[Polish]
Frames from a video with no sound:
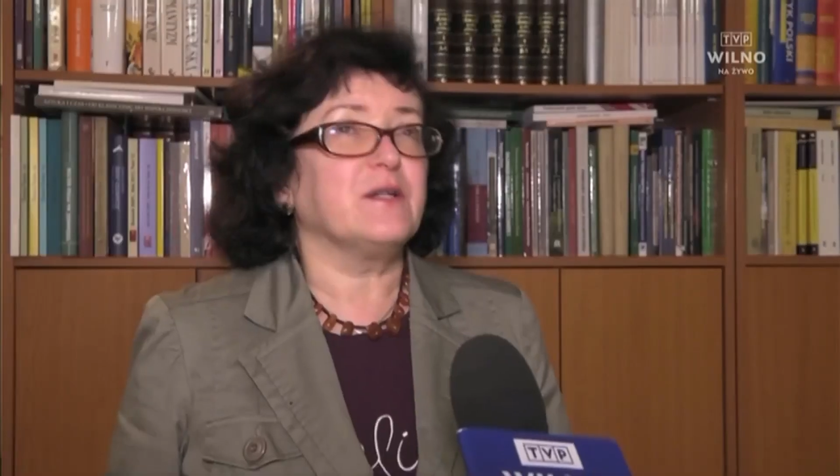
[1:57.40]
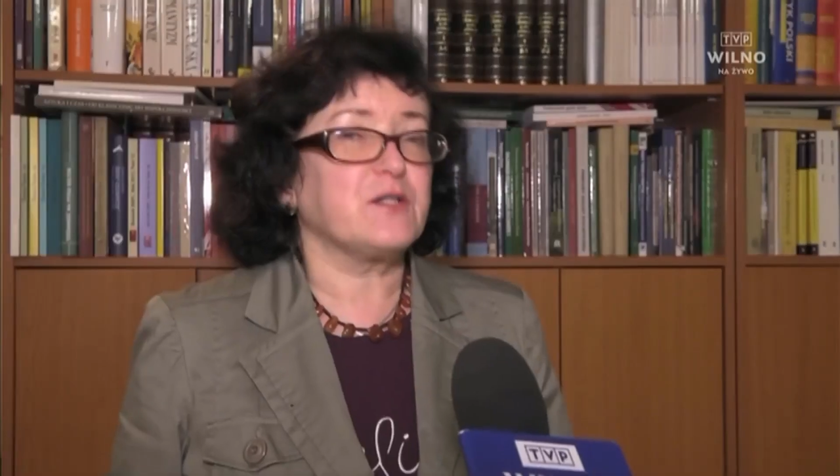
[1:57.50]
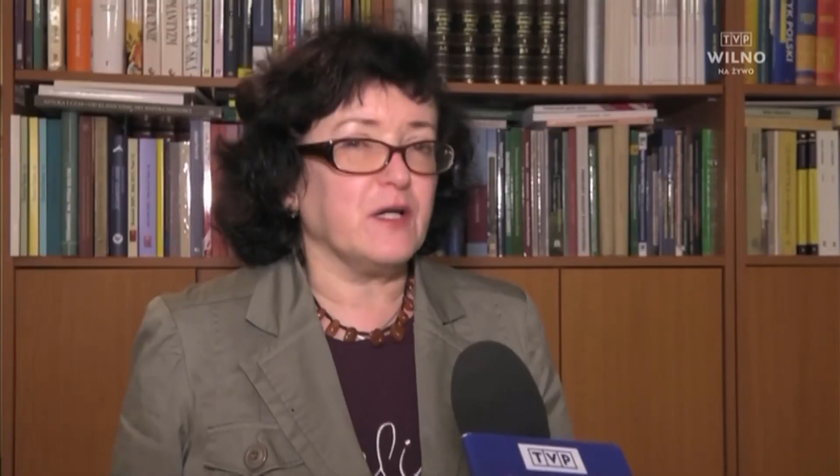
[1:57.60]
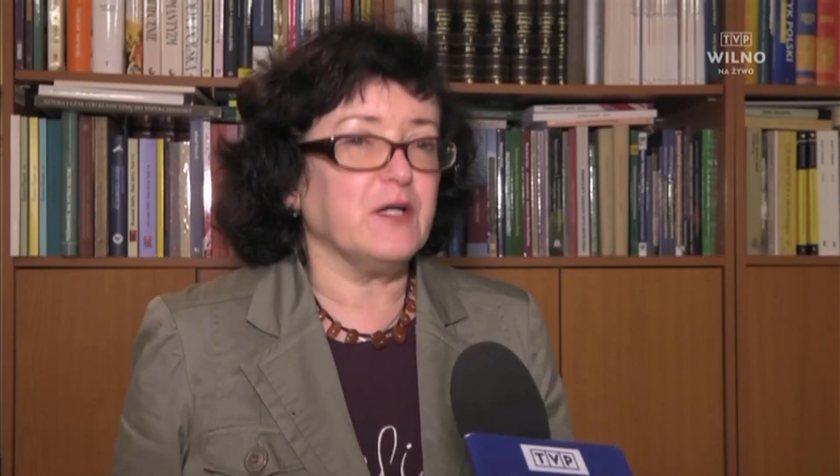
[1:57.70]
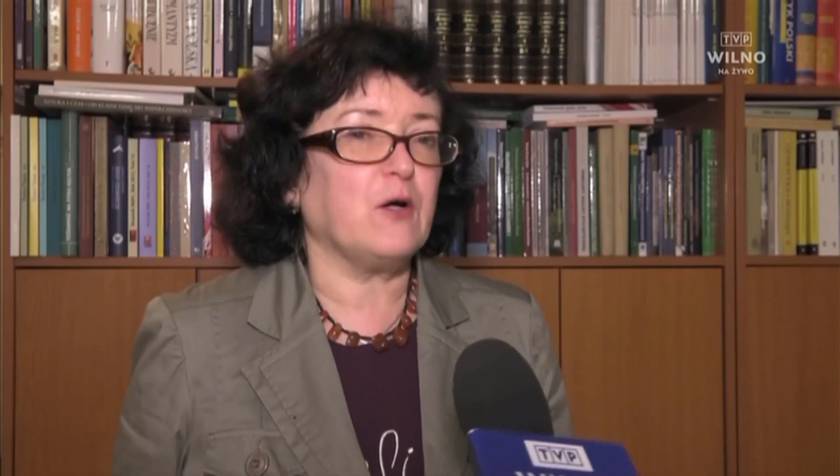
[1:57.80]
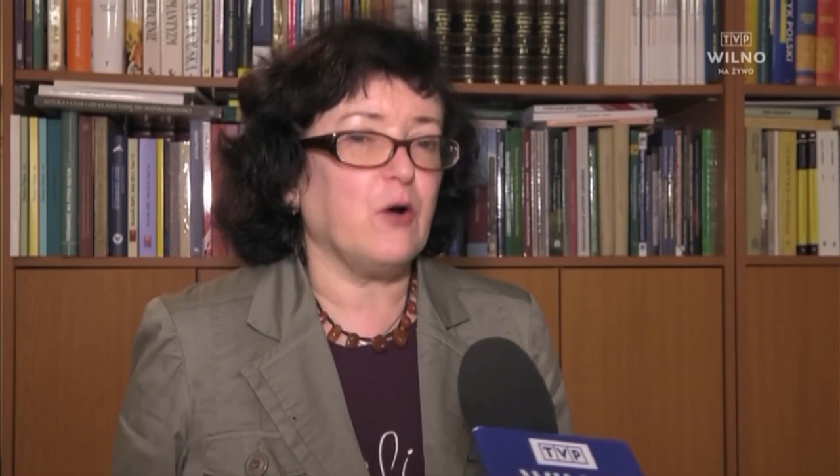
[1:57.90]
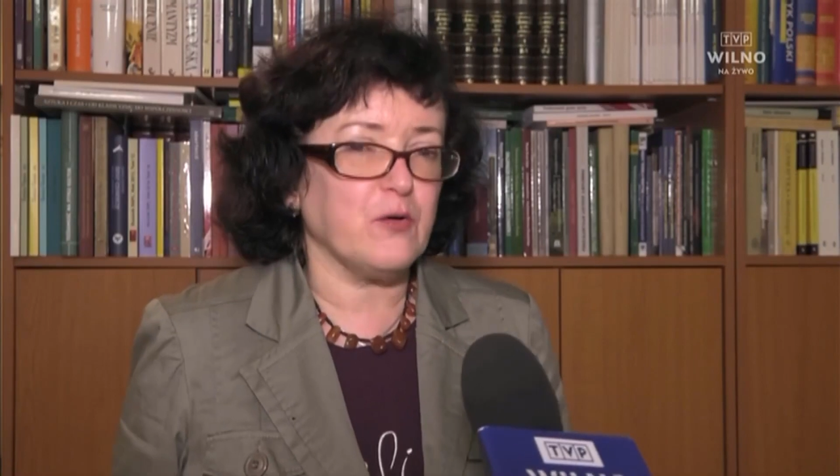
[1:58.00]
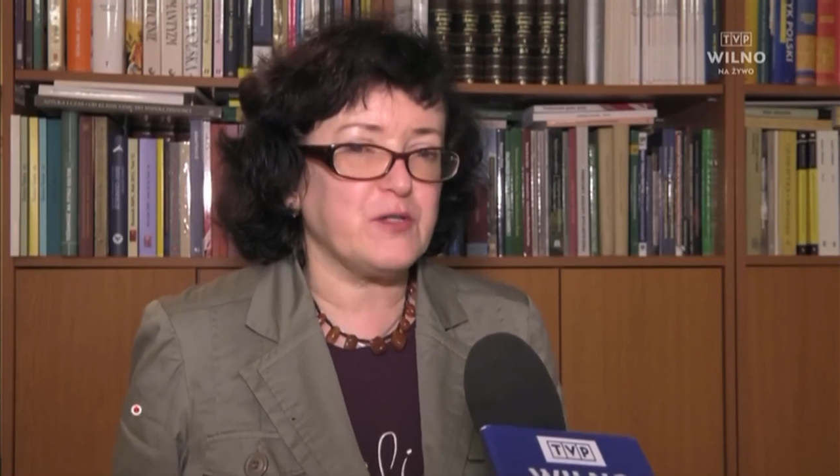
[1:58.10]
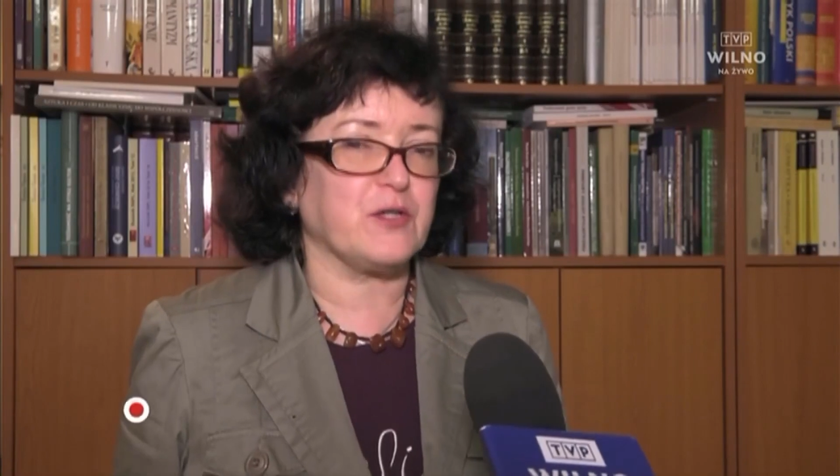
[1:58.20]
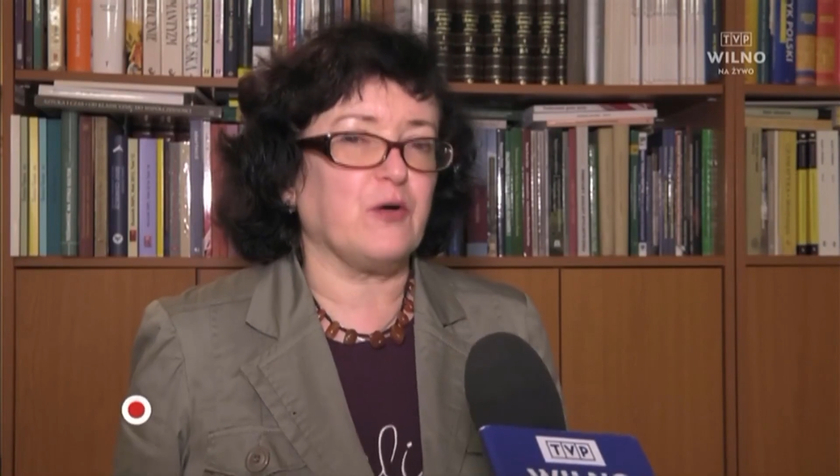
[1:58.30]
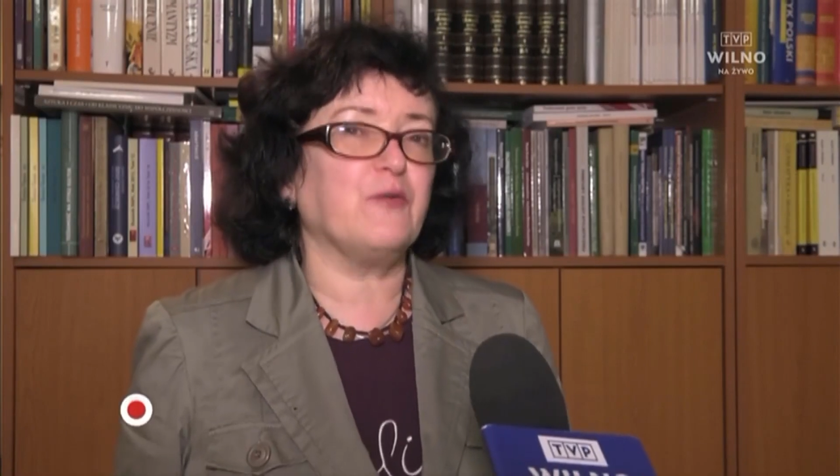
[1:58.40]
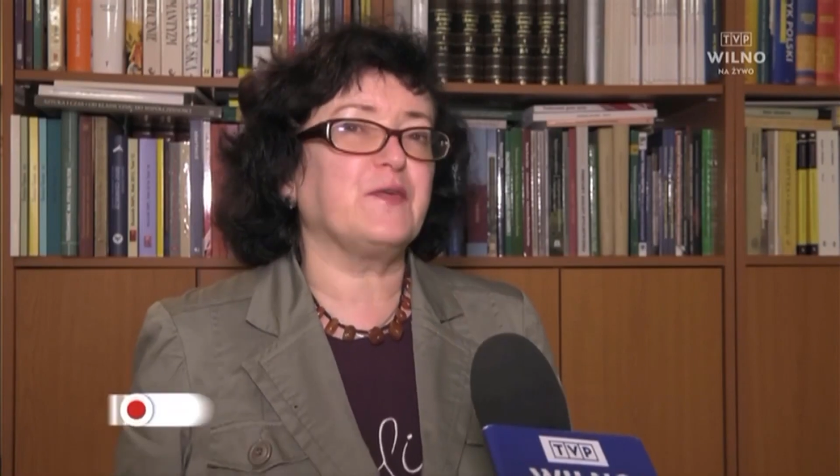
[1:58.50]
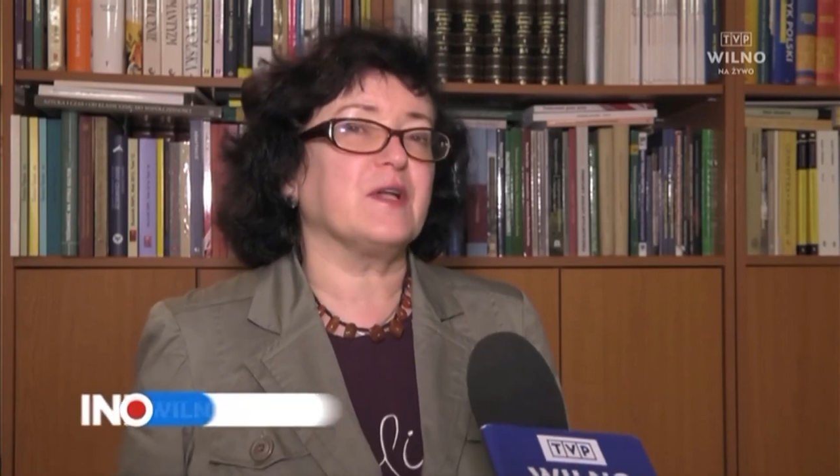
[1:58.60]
E, jeżeli chodzi o